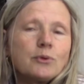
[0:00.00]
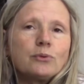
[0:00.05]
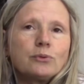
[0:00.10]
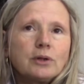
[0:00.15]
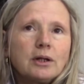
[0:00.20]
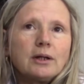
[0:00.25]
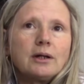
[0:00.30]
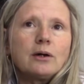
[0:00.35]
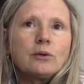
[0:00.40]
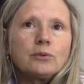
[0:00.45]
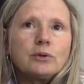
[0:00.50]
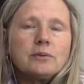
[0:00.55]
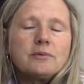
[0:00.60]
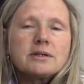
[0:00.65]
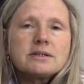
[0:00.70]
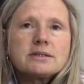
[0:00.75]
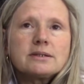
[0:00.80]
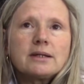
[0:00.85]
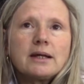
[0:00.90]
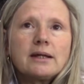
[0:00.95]
una de las
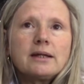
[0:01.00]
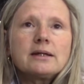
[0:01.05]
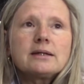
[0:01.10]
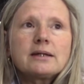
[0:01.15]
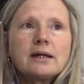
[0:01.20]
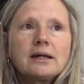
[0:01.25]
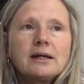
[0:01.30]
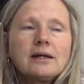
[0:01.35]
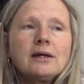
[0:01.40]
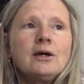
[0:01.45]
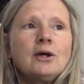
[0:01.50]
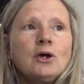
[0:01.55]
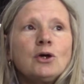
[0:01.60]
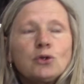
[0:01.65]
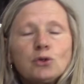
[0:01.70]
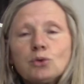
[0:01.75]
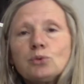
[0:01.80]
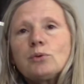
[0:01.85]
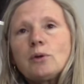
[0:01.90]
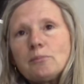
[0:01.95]
universidades que
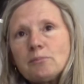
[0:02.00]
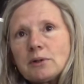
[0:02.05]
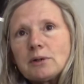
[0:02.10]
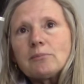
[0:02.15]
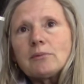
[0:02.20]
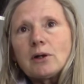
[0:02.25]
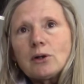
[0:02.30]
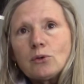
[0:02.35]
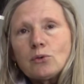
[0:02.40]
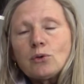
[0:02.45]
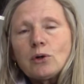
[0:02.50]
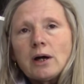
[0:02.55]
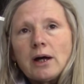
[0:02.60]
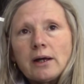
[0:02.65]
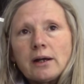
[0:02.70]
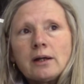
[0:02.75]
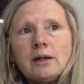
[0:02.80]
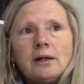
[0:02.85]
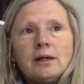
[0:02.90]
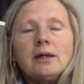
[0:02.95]
tuvo en primer
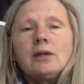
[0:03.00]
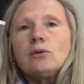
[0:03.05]
lugar